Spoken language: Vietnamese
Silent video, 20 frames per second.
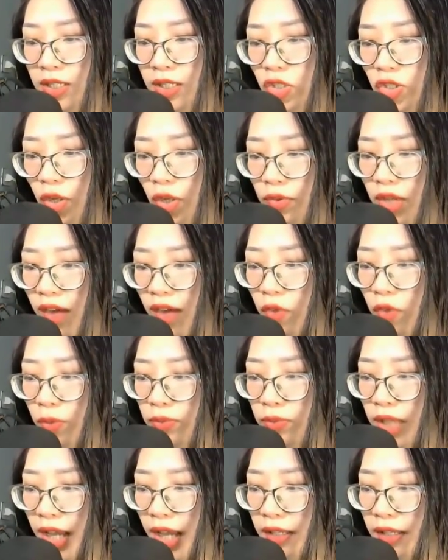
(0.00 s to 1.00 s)
sau đó
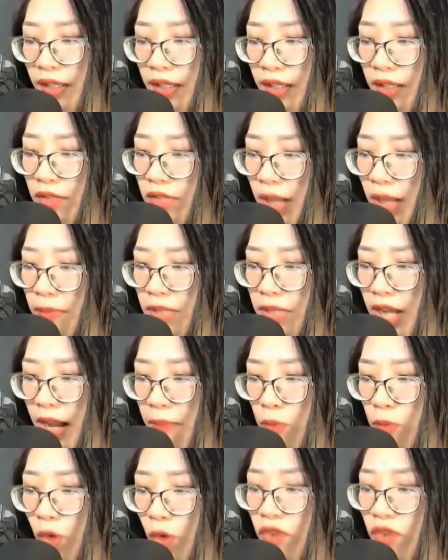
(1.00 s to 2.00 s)
vùng tay ném
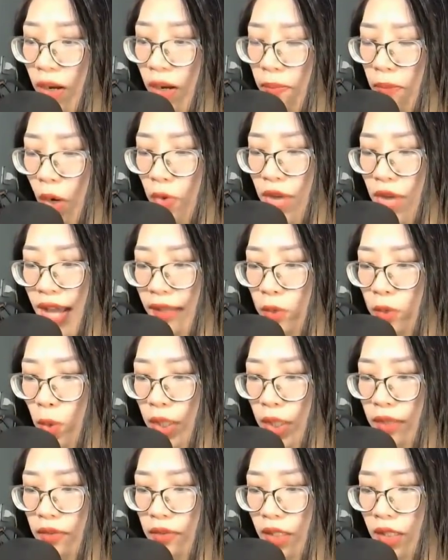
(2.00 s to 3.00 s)
ra một vật màu đen
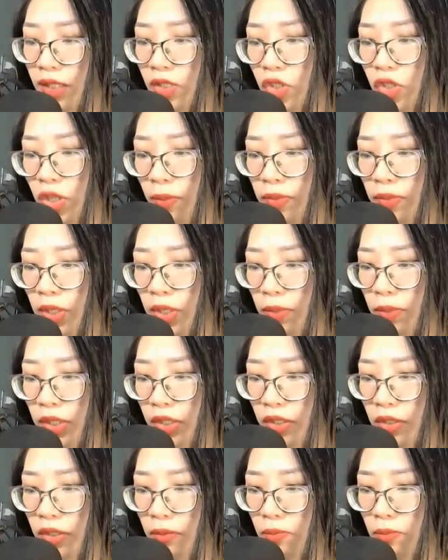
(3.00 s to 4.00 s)
tuyền, trông giống
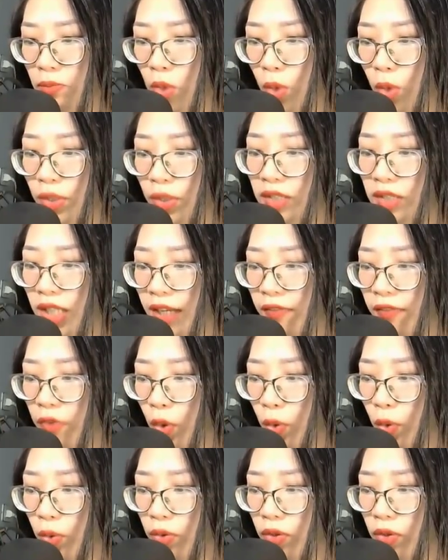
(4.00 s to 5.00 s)
như một cái thiết vụ.